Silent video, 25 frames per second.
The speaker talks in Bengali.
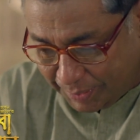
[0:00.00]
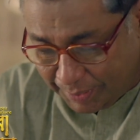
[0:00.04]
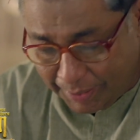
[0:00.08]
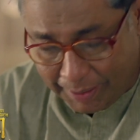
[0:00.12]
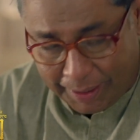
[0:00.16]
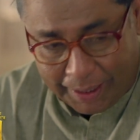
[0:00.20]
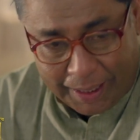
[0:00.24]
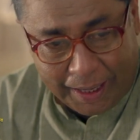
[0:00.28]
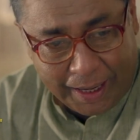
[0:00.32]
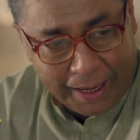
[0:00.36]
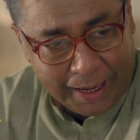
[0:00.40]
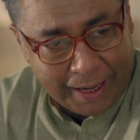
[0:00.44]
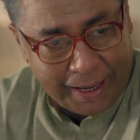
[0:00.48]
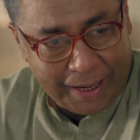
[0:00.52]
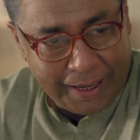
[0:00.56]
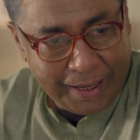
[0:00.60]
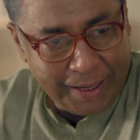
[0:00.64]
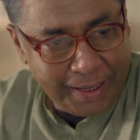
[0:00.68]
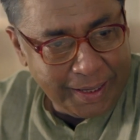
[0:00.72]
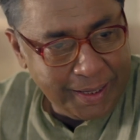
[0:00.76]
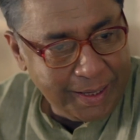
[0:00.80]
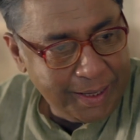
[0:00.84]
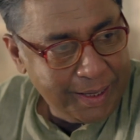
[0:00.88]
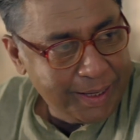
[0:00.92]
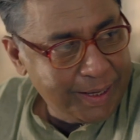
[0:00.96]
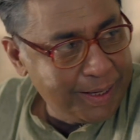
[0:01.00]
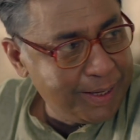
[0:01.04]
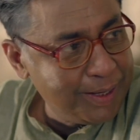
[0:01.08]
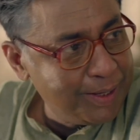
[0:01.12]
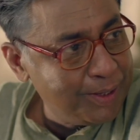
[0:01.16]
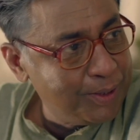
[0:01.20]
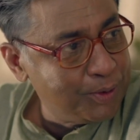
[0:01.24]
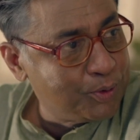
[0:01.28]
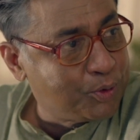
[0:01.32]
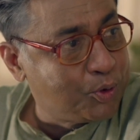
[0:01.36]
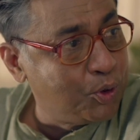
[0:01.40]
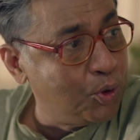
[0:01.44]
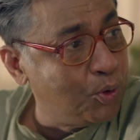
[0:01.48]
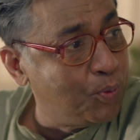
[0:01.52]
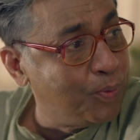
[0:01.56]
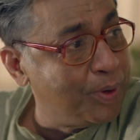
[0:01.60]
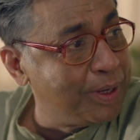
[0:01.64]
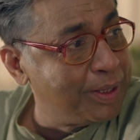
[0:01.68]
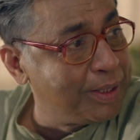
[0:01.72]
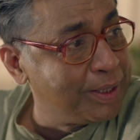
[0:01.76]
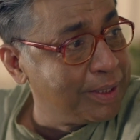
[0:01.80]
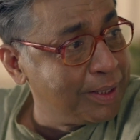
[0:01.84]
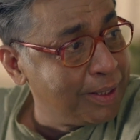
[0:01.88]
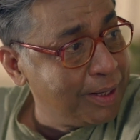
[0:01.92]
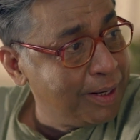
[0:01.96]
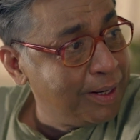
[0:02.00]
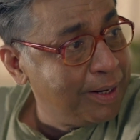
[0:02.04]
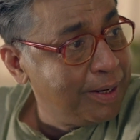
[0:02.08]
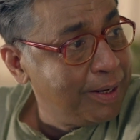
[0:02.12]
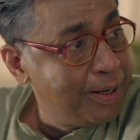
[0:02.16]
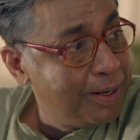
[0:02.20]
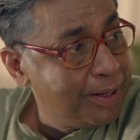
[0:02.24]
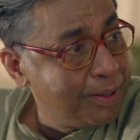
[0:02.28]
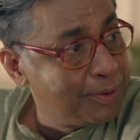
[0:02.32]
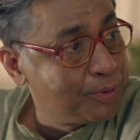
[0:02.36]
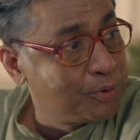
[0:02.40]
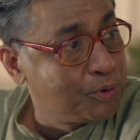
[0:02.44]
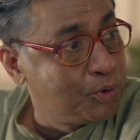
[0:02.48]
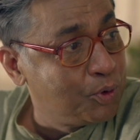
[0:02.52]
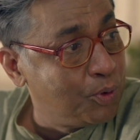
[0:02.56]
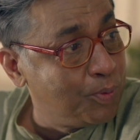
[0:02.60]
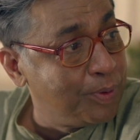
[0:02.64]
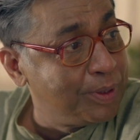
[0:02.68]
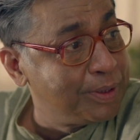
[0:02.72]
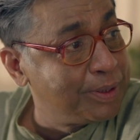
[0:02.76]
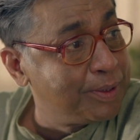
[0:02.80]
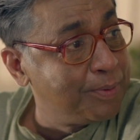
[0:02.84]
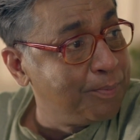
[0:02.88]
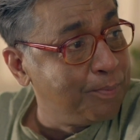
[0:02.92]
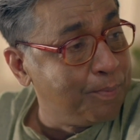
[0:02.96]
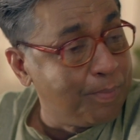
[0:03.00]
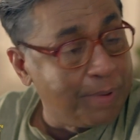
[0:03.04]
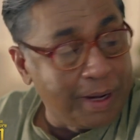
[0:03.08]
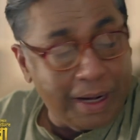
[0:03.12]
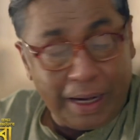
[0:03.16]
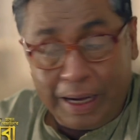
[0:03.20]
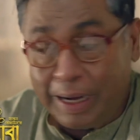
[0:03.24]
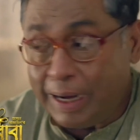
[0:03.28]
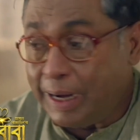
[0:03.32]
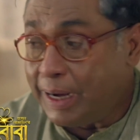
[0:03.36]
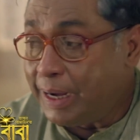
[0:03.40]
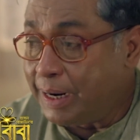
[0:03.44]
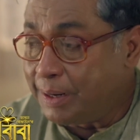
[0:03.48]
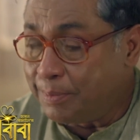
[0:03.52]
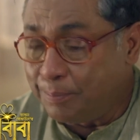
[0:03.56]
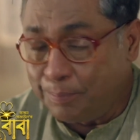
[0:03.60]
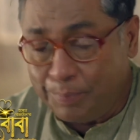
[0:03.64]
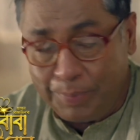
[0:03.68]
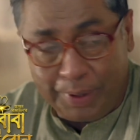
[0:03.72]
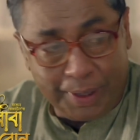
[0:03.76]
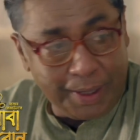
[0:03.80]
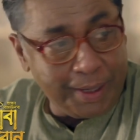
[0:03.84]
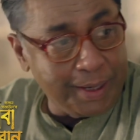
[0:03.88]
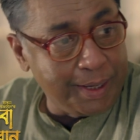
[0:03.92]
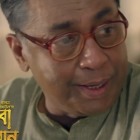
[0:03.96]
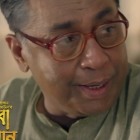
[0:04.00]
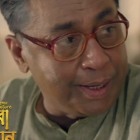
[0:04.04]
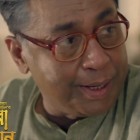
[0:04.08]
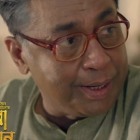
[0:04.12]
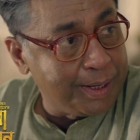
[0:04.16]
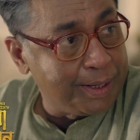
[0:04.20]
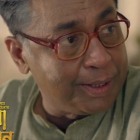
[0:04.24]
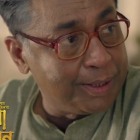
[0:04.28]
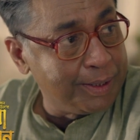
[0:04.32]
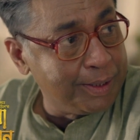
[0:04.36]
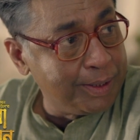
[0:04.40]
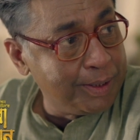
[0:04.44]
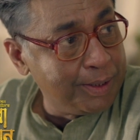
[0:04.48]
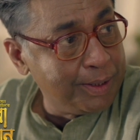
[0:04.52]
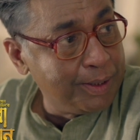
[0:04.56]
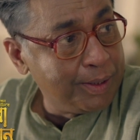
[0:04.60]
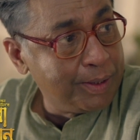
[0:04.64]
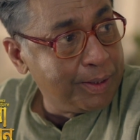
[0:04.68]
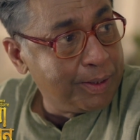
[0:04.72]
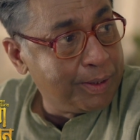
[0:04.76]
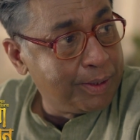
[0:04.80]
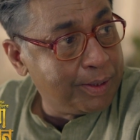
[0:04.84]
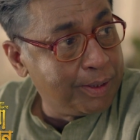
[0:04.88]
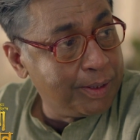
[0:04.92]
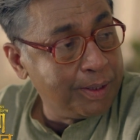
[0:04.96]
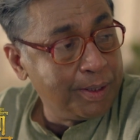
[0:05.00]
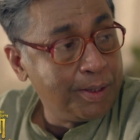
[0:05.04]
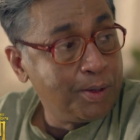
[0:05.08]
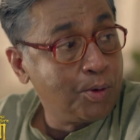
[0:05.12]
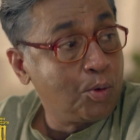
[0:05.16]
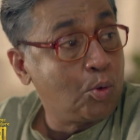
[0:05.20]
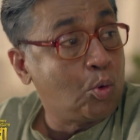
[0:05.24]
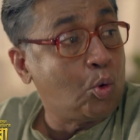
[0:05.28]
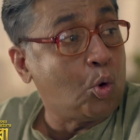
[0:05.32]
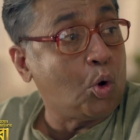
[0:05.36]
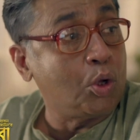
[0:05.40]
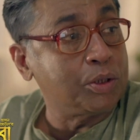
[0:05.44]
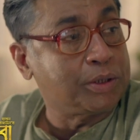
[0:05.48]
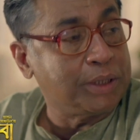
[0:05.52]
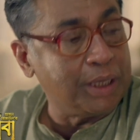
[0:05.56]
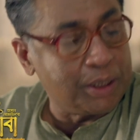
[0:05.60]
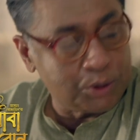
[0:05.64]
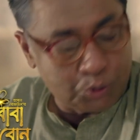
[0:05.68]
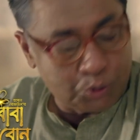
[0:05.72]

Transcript: না তোমার তোমাদের মা আর মেয়ের কথা